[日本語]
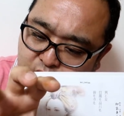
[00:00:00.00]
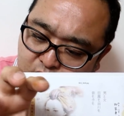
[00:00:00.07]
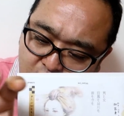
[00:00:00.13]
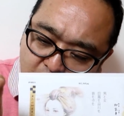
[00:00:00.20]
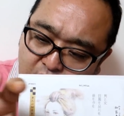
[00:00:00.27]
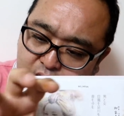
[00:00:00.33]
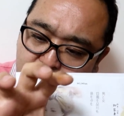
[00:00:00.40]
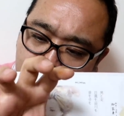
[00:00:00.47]
で
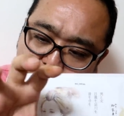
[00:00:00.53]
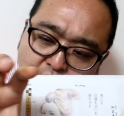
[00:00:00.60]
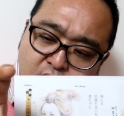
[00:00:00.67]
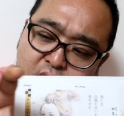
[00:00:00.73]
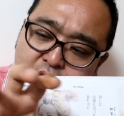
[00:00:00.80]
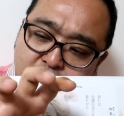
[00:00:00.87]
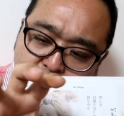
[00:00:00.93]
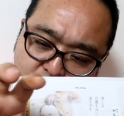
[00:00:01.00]
だ
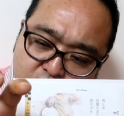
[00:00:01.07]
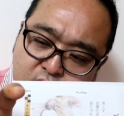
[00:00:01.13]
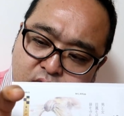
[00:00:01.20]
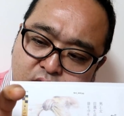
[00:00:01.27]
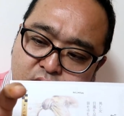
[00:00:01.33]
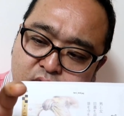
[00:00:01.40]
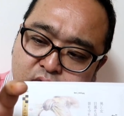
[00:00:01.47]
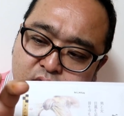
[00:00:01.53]
演劇でしょ
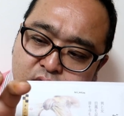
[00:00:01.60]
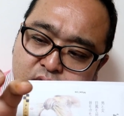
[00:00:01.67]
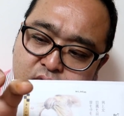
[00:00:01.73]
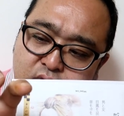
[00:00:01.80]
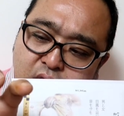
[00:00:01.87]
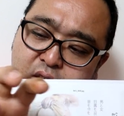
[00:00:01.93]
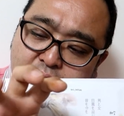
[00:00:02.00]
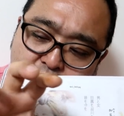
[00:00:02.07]

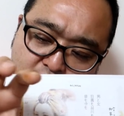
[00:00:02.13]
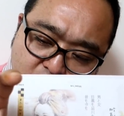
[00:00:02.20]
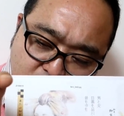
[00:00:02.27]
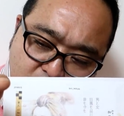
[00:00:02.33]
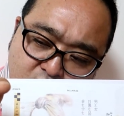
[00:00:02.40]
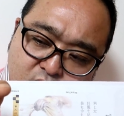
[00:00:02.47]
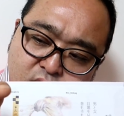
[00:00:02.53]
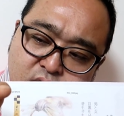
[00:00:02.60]
演劇で
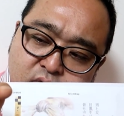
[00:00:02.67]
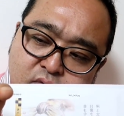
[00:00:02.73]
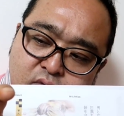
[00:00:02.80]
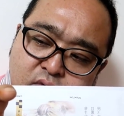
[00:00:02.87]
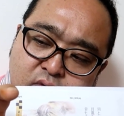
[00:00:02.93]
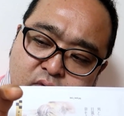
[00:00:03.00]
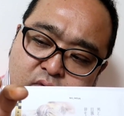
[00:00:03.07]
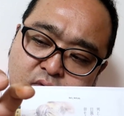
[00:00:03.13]
しょ
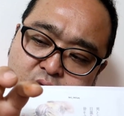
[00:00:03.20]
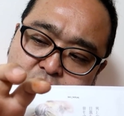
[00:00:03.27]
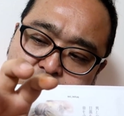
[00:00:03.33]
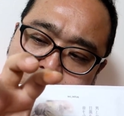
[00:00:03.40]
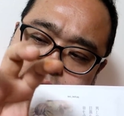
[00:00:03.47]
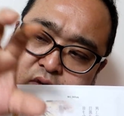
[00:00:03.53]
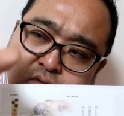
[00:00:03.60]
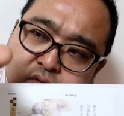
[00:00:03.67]

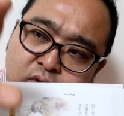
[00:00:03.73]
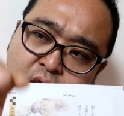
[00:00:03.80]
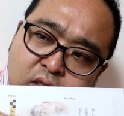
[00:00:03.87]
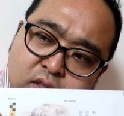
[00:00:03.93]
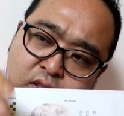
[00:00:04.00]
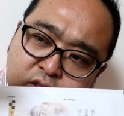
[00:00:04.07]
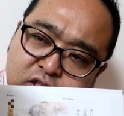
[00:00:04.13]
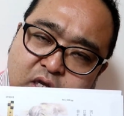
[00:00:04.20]
でこの
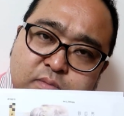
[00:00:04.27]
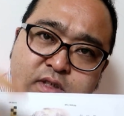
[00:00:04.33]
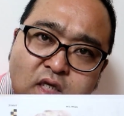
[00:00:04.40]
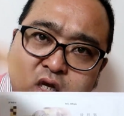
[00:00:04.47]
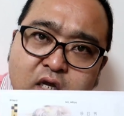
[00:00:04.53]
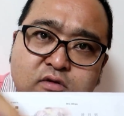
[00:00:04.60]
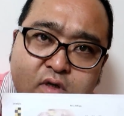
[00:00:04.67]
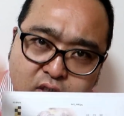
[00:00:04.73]
間に三味
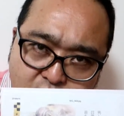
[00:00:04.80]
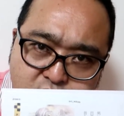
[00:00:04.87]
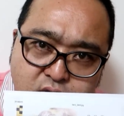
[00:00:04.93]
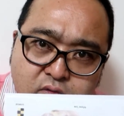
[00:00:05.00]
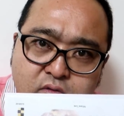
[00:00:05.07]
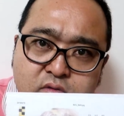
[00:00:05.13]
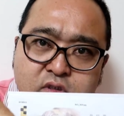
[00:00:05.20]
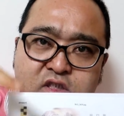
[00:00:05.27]
線入るわけで
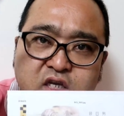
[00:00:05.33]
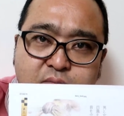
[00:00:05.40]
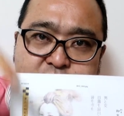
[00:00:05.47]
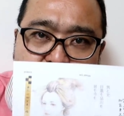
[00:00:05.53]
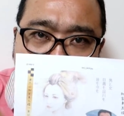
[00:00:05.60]
しょ三味